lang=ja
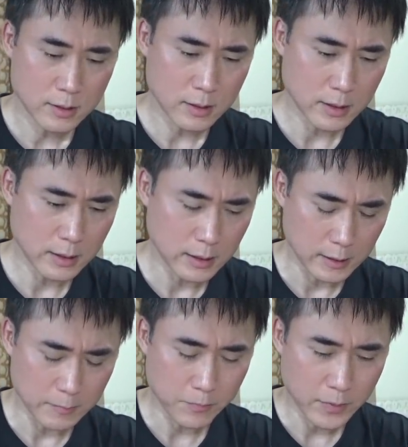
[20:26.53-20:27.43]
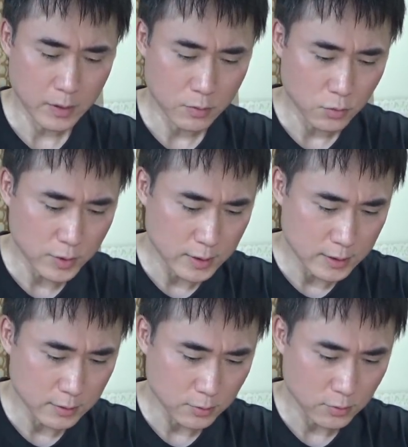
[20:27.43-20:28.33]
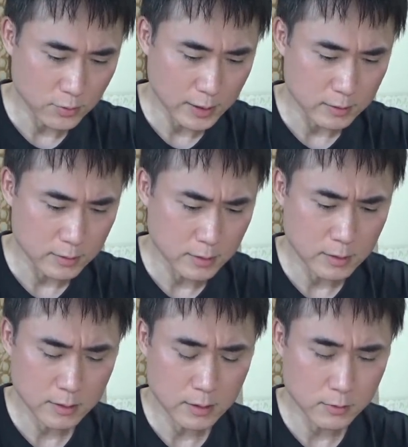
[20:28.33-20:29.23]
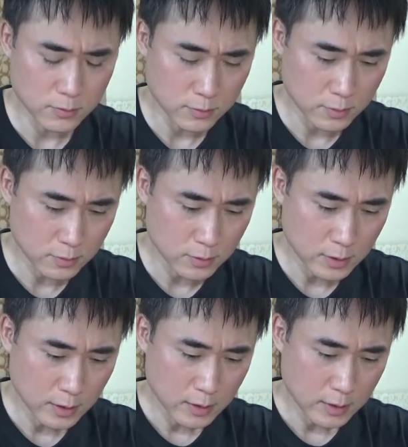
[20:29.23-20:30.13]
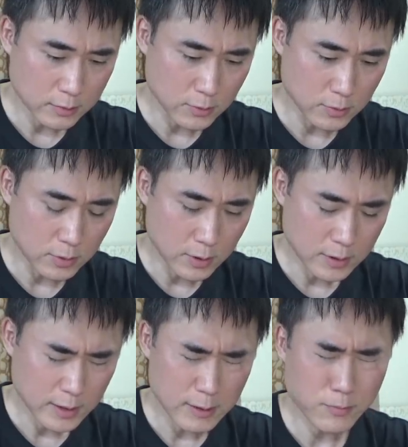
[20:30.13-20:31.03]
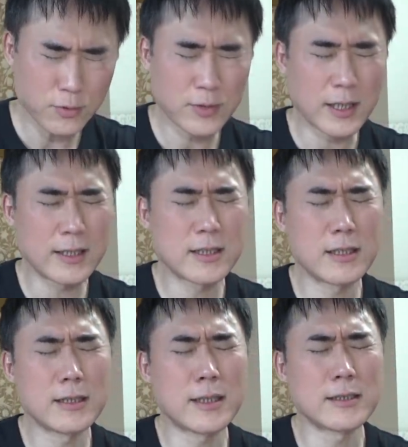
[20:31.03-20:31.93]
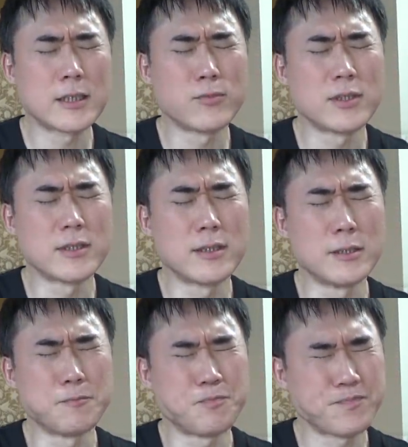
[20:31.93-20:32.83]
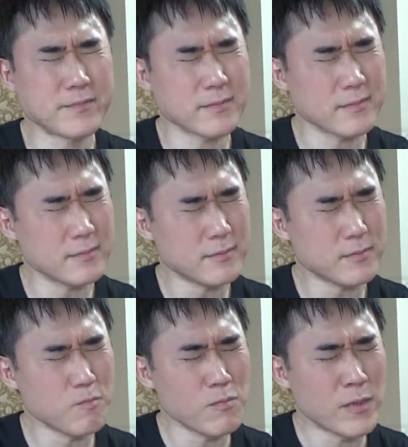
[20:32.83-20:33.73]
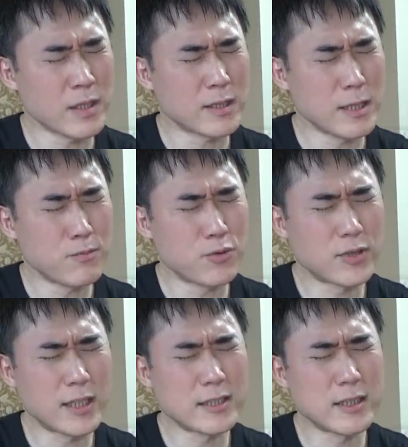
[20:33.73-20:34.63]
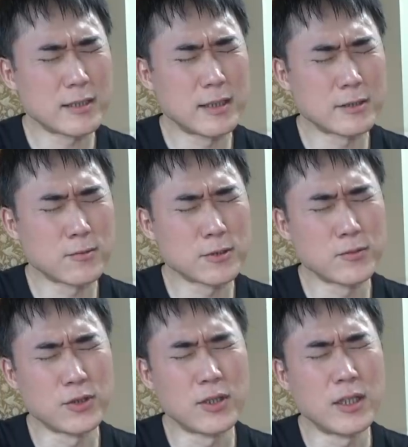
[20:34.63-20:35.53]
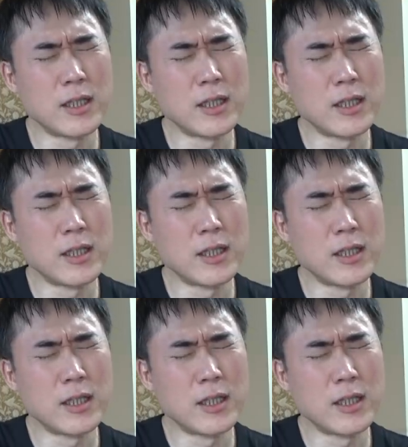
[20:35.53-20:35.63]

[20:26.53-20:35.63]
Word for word: えー、同意できるところはあるっていうこととあと憲法改正に関してもですね憲法改正ってそもそも